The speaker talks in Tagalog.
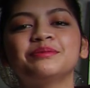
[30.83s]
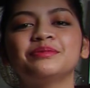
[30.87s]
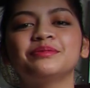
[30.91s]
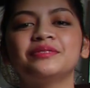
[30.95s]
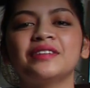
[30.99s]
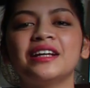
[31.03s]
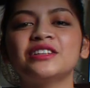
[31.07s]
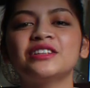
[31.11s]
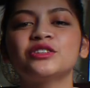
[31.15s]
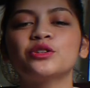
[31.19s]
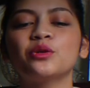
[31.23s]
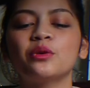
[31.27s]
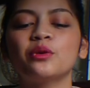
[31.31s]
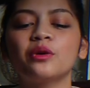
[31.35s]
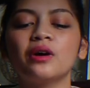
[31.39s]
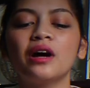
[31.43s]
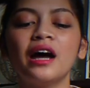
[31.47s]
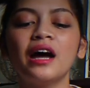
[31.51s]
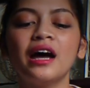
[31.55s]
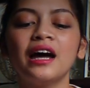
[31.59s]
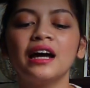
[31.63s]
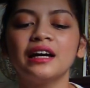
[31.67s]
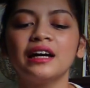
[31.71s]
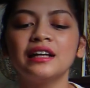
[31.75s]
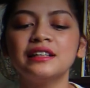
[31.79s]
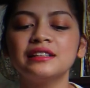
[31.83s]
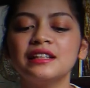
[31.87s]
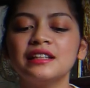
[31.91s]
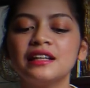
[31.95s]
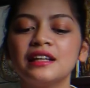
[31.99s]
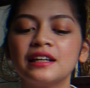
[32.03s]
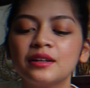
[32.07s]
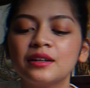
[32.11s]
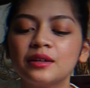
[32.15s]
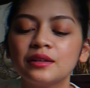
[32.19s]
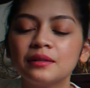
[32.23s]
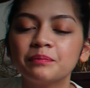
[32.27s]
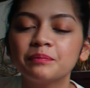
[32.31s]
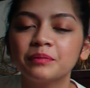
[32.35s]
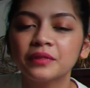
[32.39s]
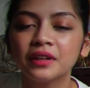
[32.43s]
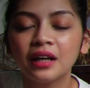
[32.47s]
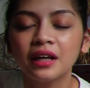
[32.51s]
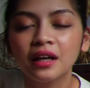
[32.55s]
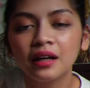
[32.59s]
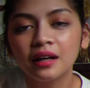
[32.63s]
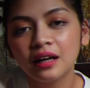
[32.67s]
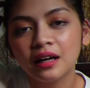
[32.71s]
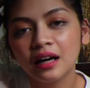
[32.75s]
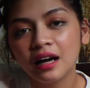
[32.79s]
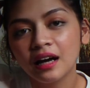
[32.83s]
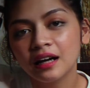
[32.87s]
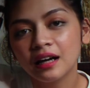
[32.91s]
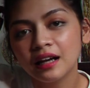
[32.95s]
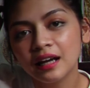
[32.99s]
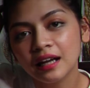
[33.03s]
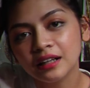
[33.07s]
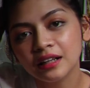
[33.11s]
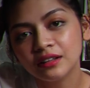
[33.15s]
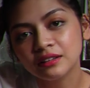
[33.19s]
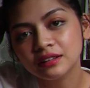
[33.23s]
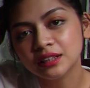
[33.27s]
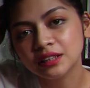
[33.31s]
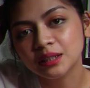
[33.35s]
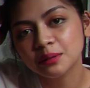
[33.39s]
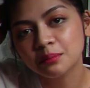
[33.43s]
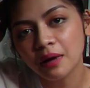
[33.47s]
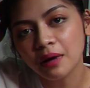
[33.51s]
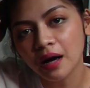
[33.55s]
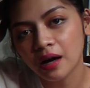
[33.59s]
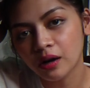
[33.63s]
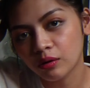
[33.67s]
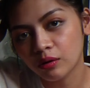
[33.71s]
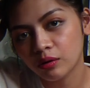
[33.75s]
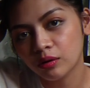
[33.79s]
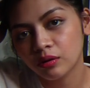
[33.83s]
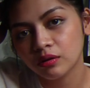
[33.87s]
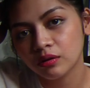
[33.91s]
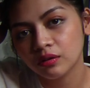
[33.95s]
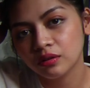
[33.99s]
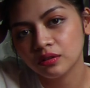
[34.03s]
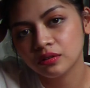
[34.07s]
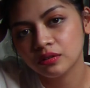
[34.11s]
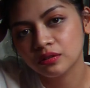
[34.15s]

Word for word: Hindi, joke. Kasi, uh, kakagaling ko lang ng Bangkok.